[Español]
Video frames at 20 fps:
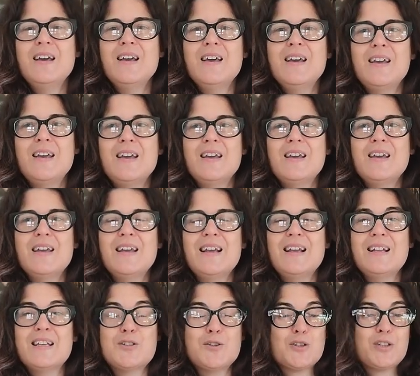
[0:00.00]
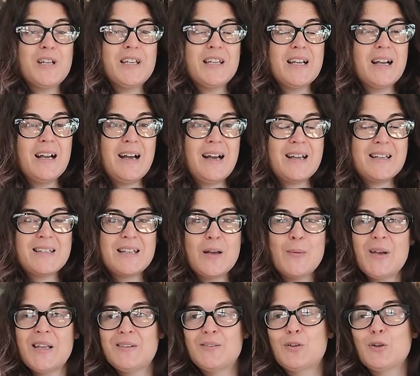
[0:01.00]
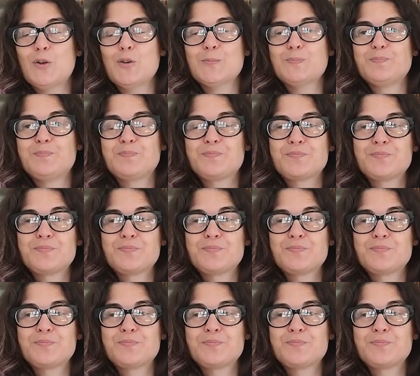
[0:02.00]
Eh, el hecho es que llega a ese evento